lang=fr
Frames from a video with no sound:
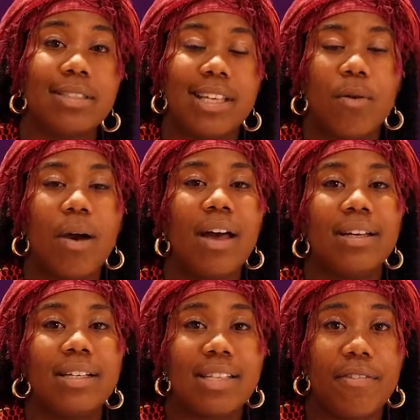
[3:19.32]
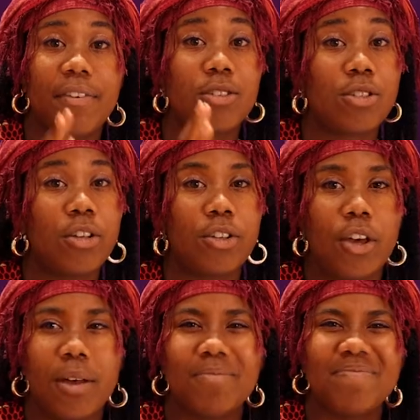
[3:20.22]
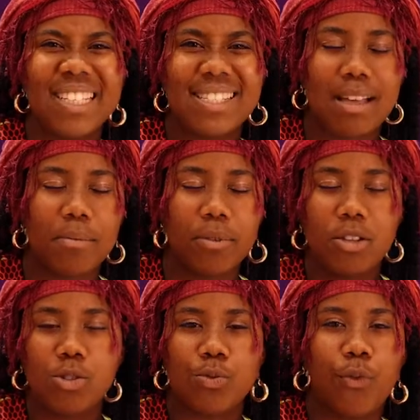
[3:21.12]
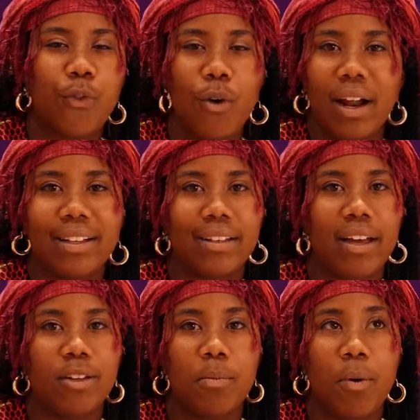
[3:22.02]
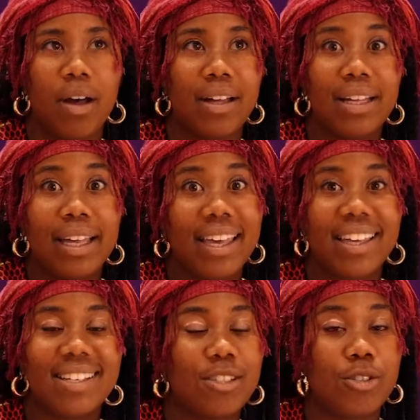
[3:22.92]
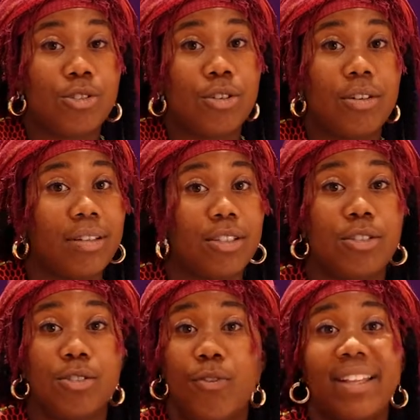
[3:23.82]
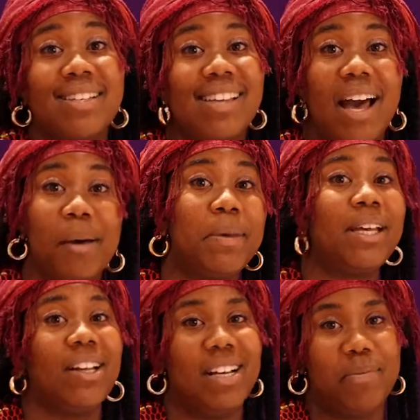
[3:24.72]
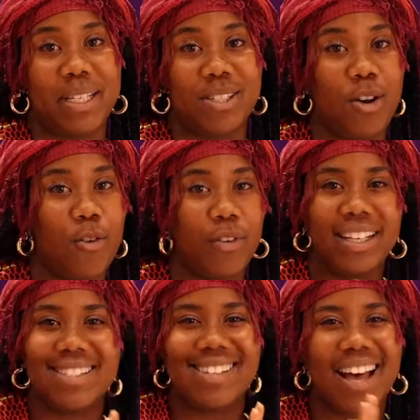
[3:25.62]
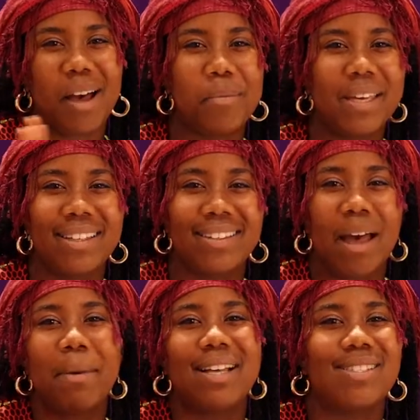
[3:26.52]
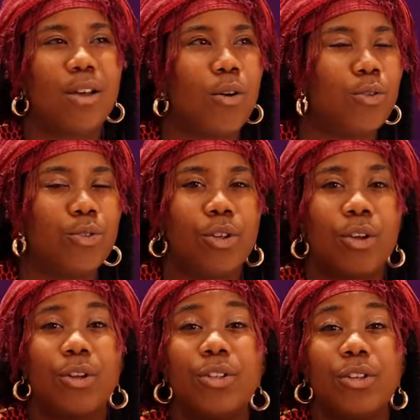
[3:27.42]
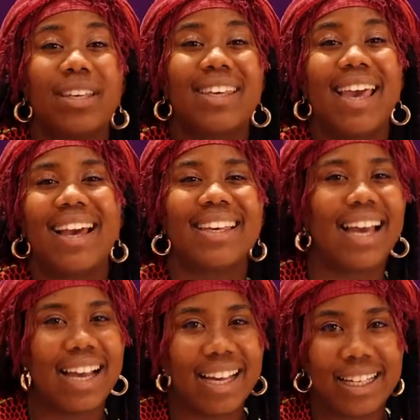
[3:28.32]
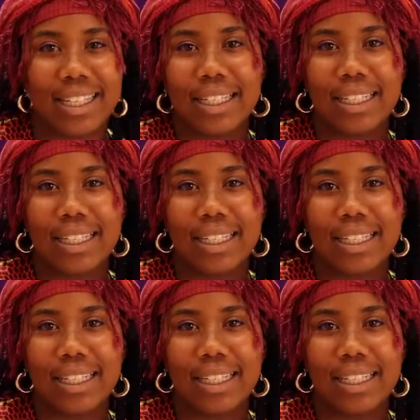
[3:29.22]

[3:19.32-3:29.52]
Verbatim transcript: tu sais quoi? Ça fait en sorte que ça me donne du feu à l'intérieur de moi et je, fais des armées là, après ça. On fait des armées d'Amazon, de, guerrières.